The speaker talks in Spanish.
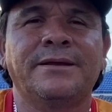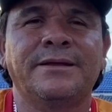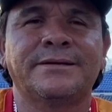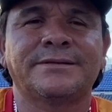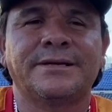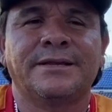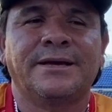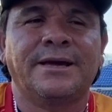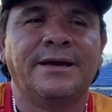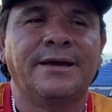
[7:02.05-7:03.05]
decir de
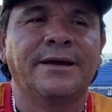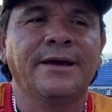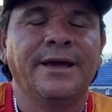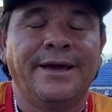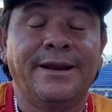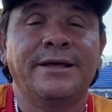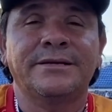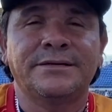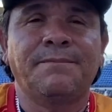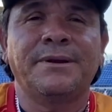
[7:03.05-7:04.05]
que era
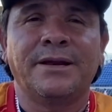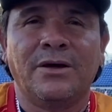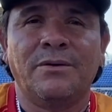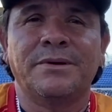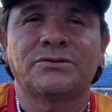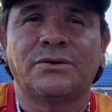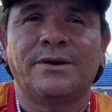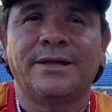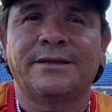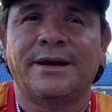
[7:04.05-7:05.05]
disciplinado en mi
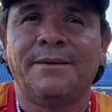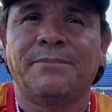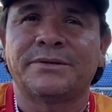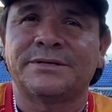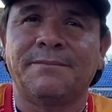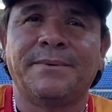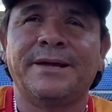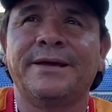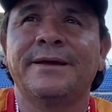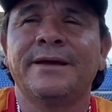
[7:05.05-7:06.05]
zona de strike, pues siempre